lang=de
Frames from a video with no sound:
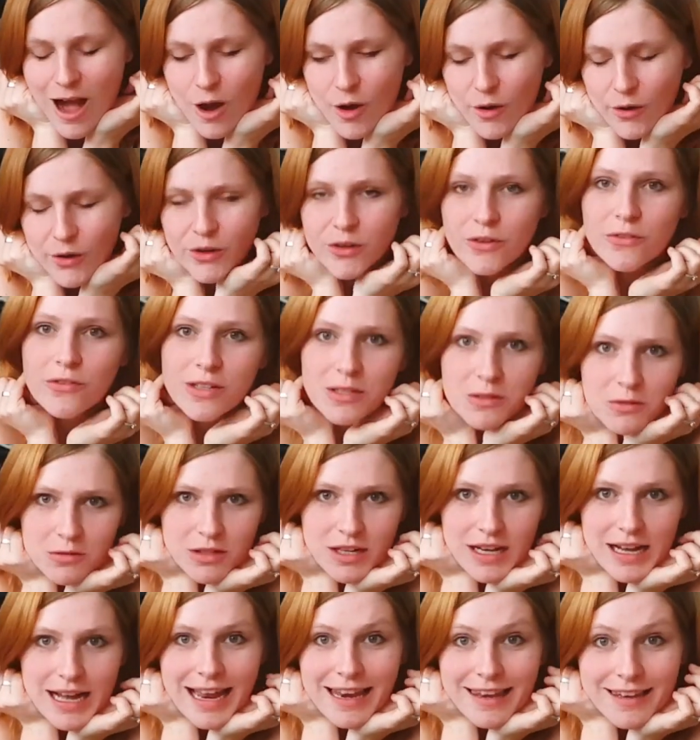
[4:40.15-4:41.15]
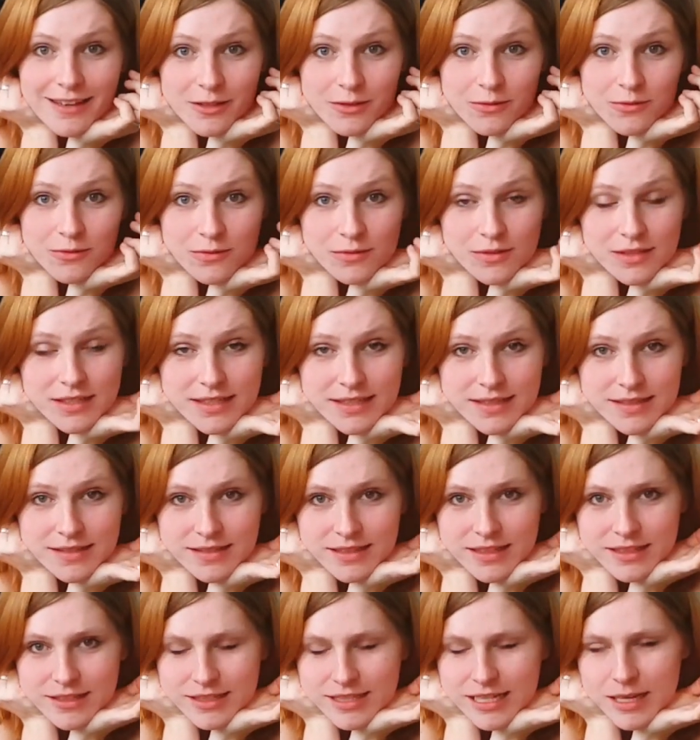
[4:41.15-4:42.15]
und versuche alle
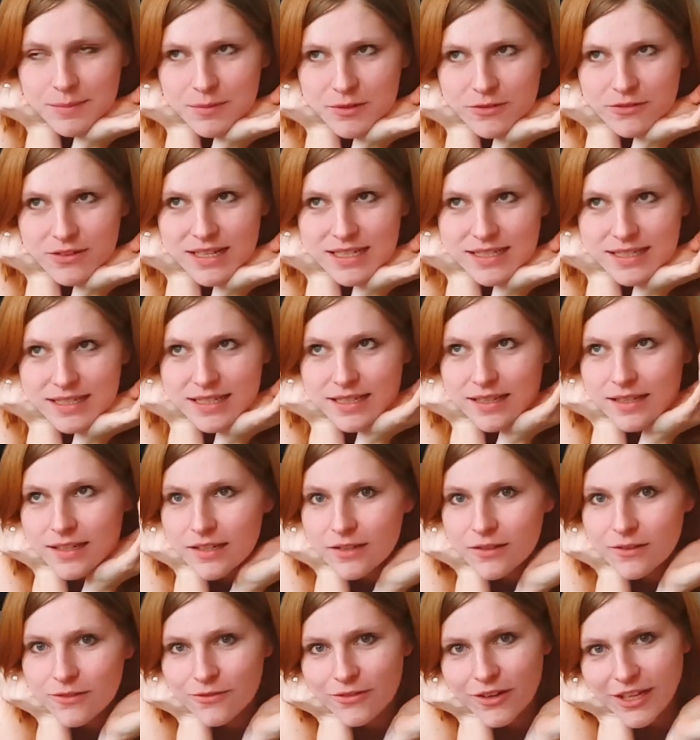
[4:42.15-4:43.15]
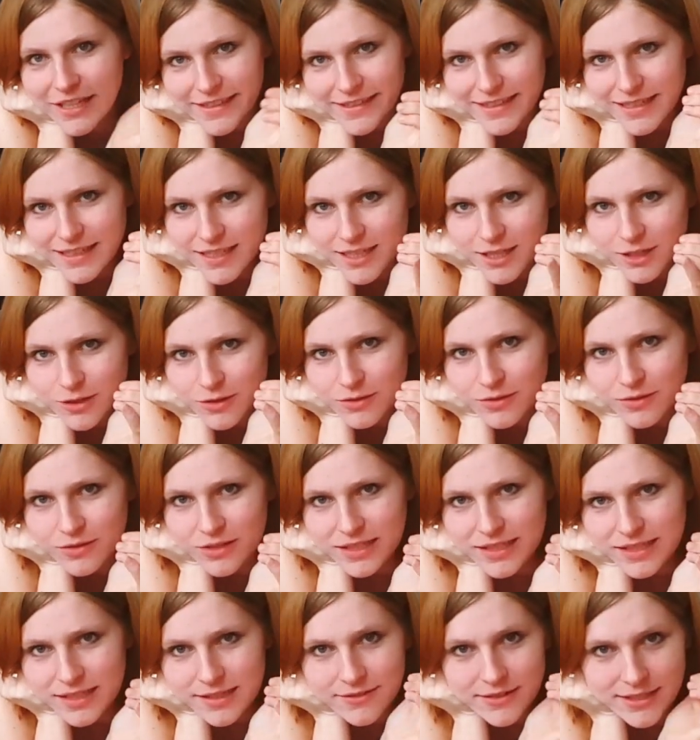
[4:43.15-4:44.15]
To-Do-Listen. Also ich habe quasi eine wöchentliche
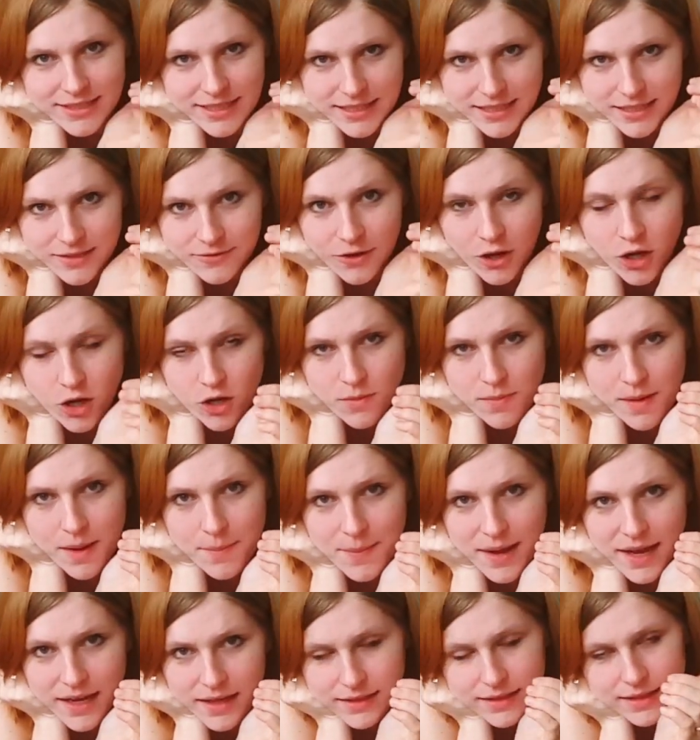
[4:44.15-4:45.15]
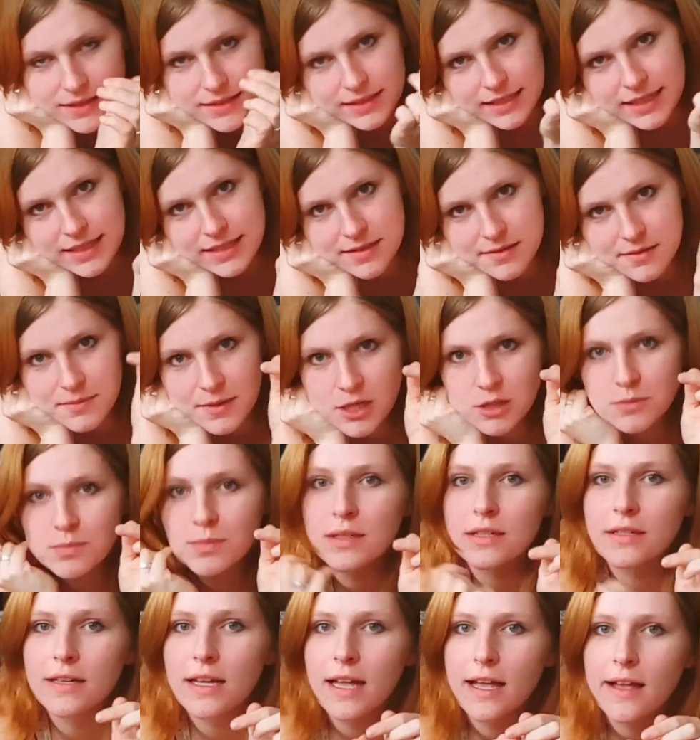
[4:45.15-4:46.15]
To-Do-Liste, was ich die Woche über mache. Das heißt zum
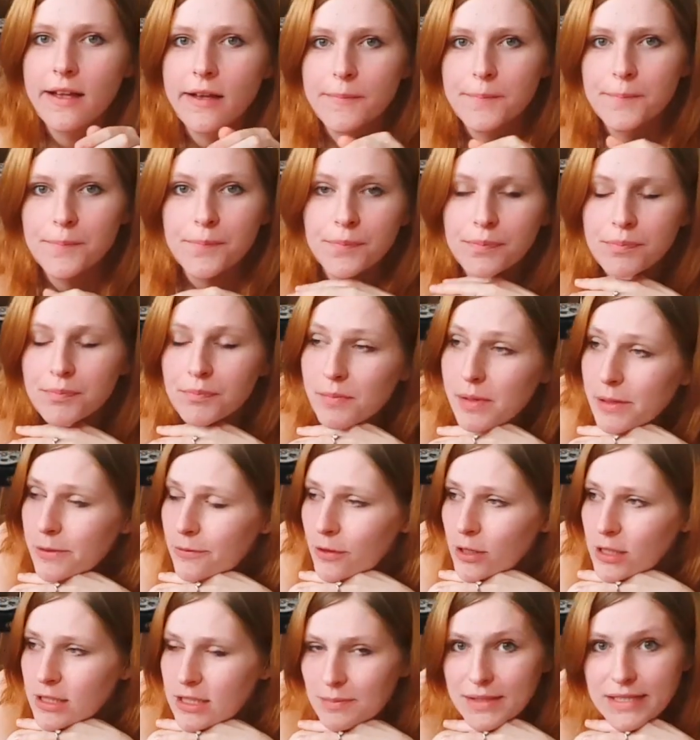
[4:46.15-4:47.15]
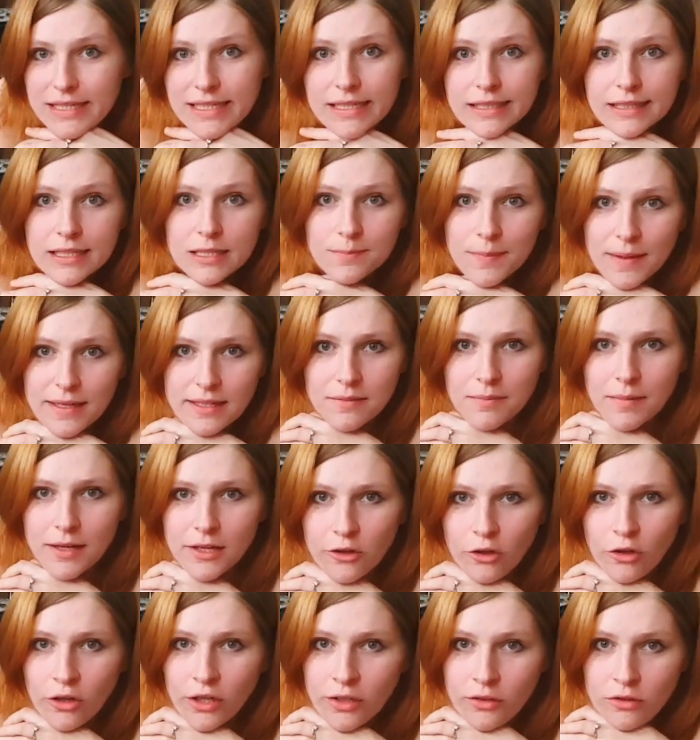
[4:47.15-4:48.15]
Beispiel Mittwochs beziehe ich das Bett immer
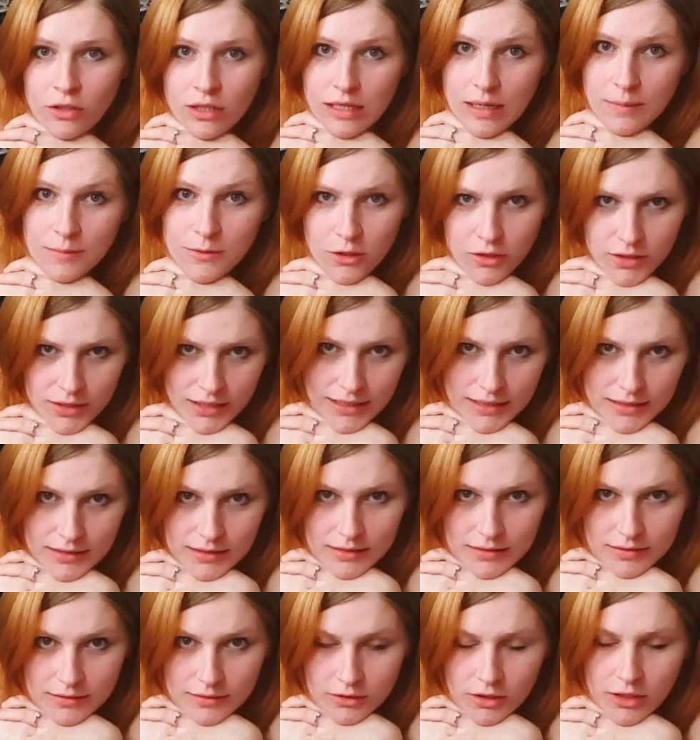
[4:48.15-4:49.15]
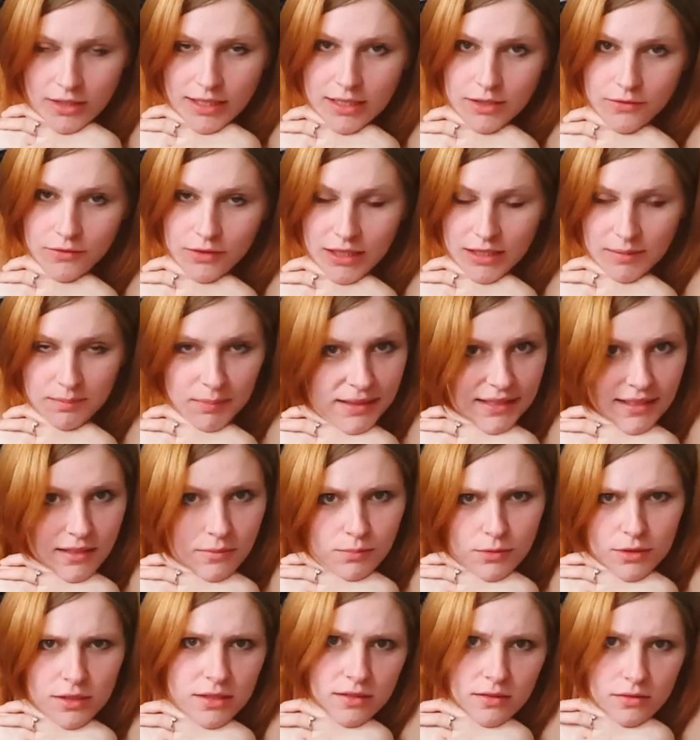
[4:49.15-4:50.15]
neu und am Sonntags, Sonntags wird das Bad
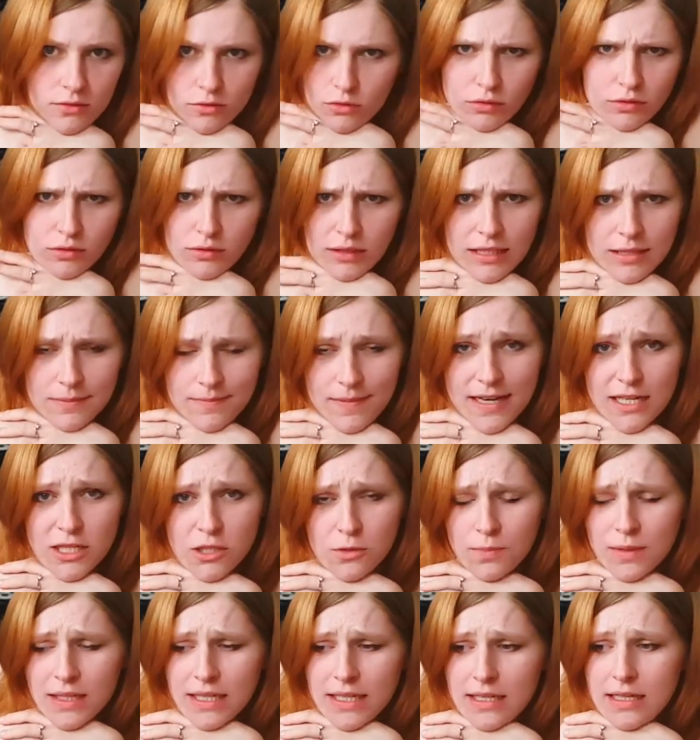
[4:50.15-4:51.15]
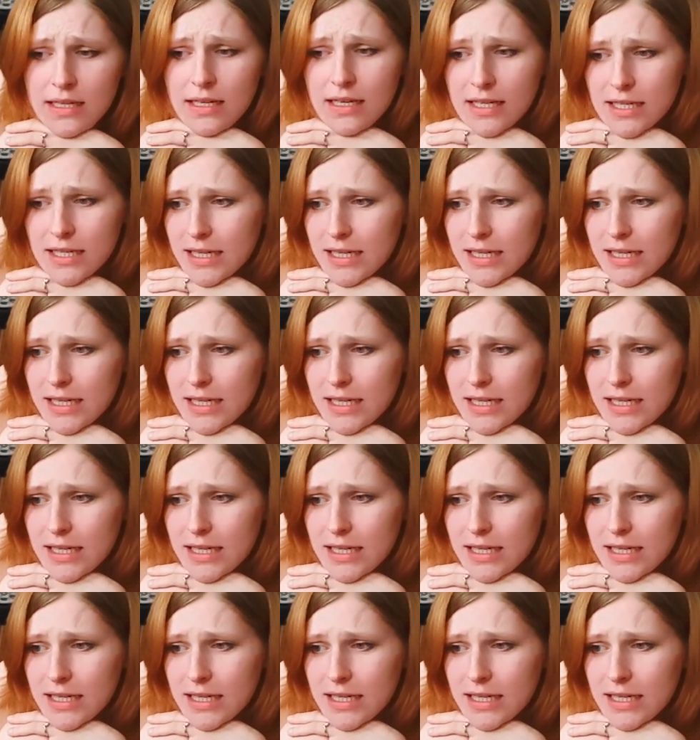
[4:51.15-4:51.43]
geputzt, so als Beispiel.